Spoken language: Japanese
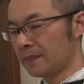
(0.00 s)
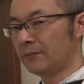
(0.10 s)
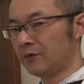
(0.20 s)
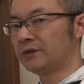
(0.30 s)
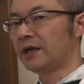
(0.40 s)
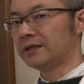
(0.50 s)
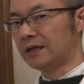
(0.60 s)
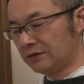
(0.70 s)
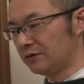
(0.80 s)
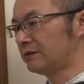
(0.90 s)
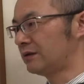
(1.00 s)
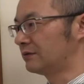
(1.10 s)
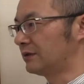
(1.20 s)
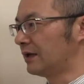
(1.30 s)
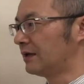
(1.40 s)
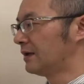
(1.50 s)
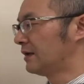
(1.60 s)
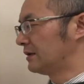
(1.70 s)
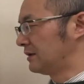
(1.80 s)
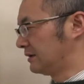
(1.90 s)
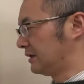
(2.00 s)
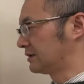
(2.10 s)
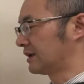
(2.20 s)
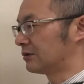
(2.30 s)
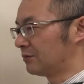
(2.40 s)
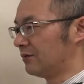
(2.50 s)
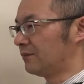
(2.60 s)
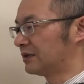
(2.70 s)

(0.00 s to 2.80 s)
まあ、問題ないよっていうのでいいんですけども、